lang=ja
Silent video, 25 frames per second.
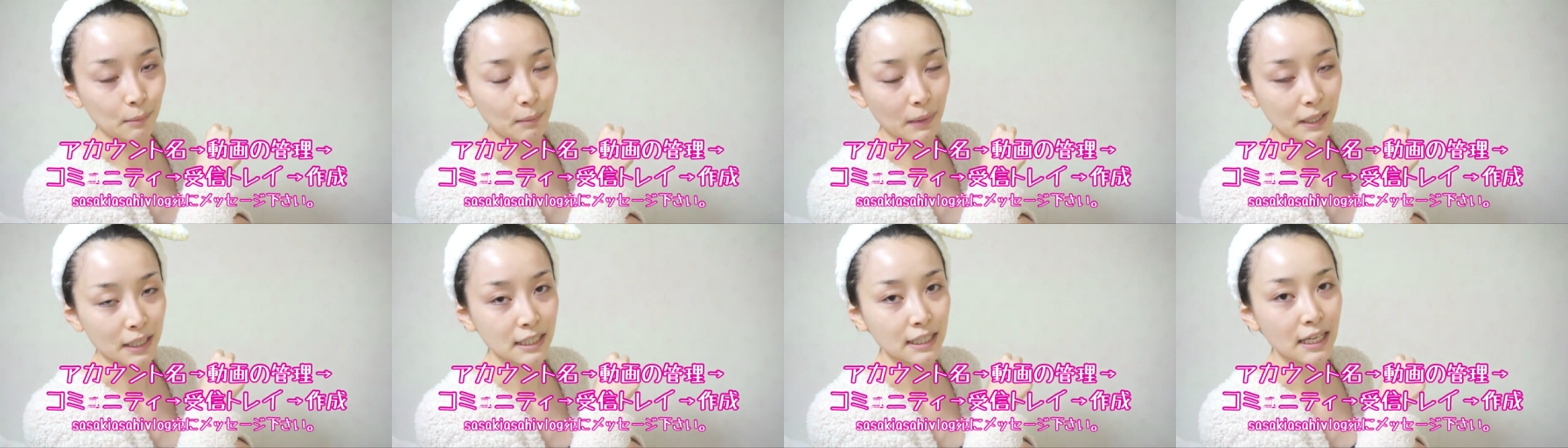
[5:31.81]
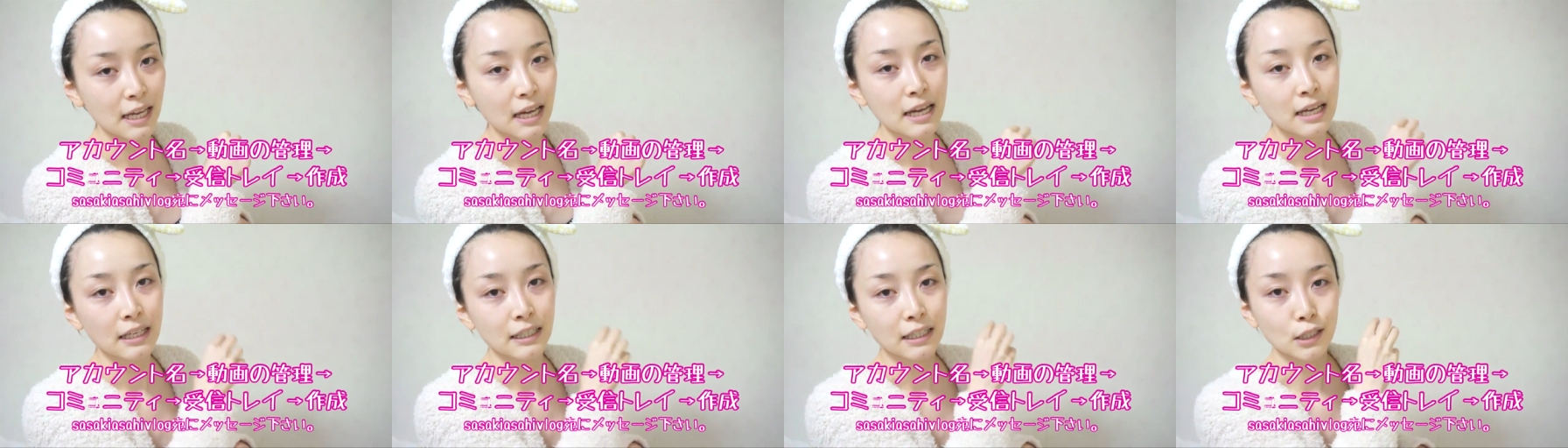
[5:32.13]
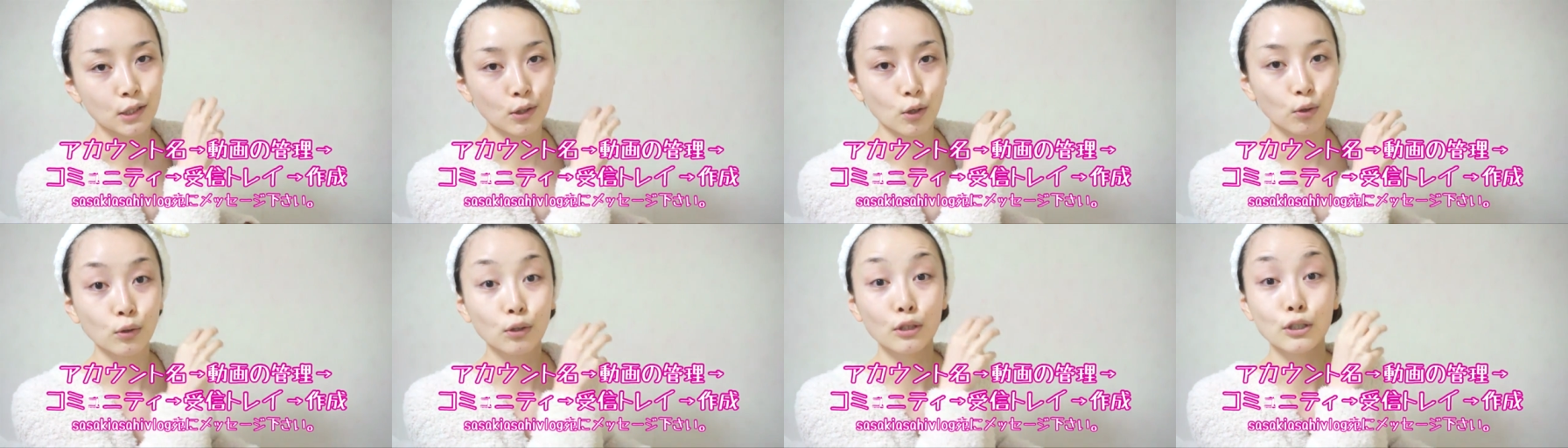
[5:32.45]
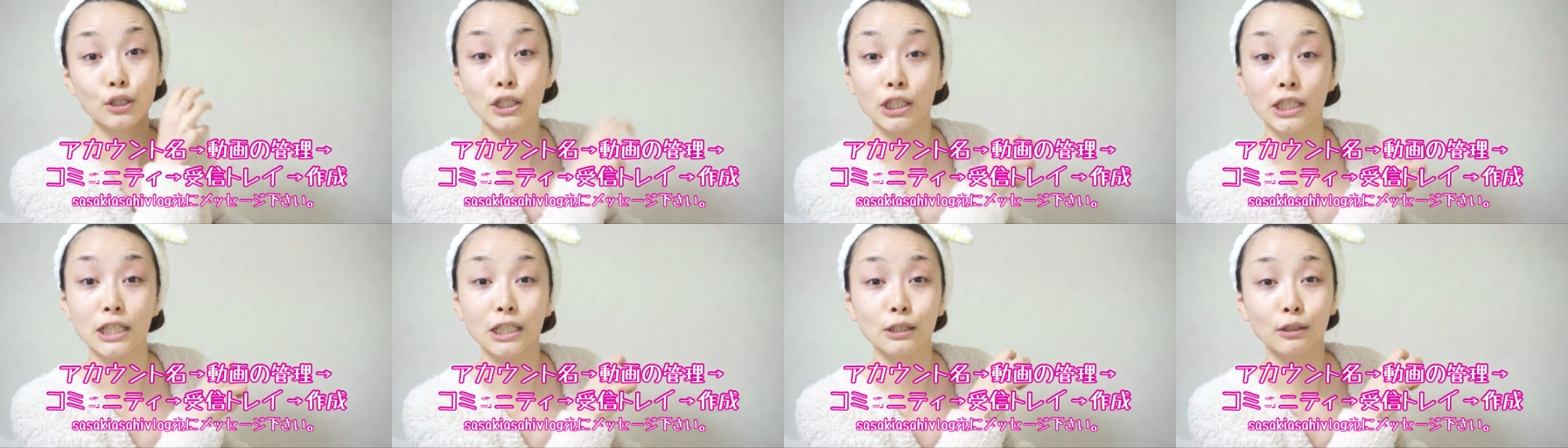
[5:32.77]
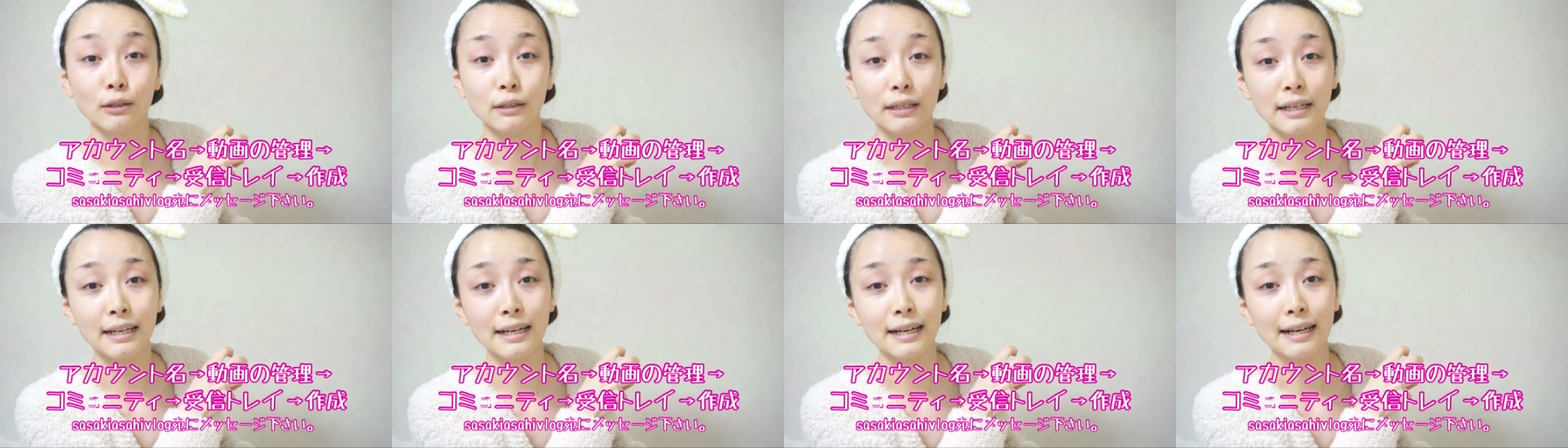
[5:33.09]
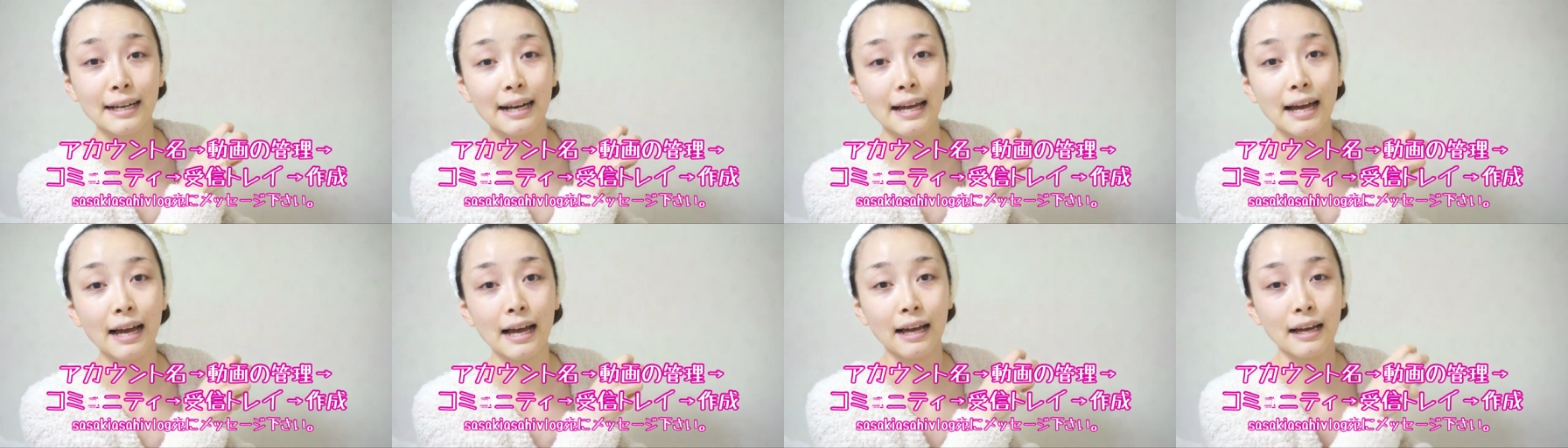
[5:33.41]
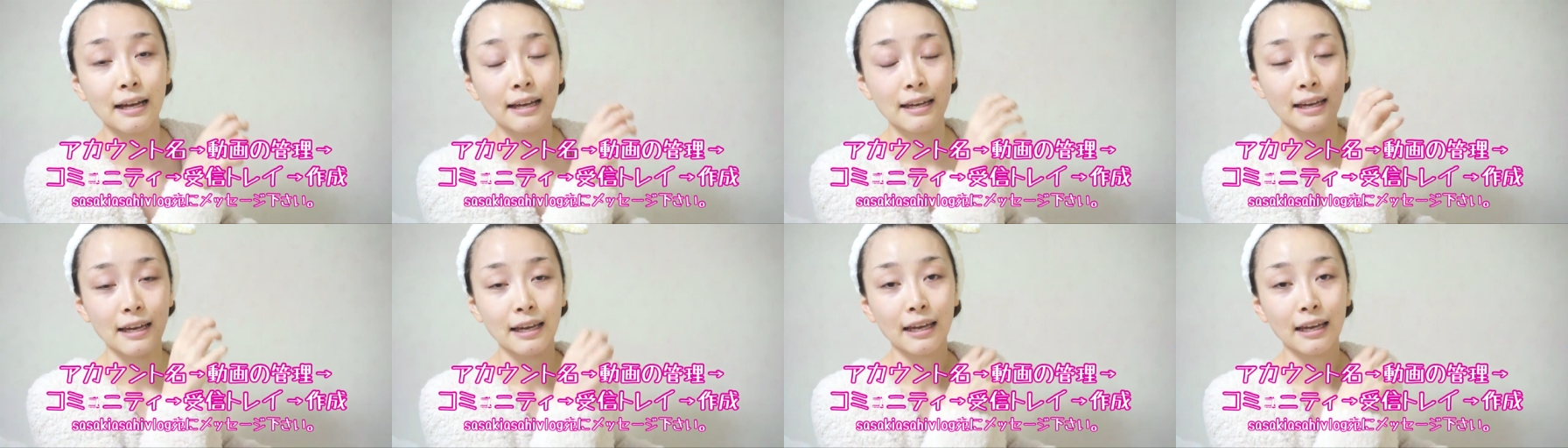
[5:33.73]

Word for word: りますでそこの受信トレイから、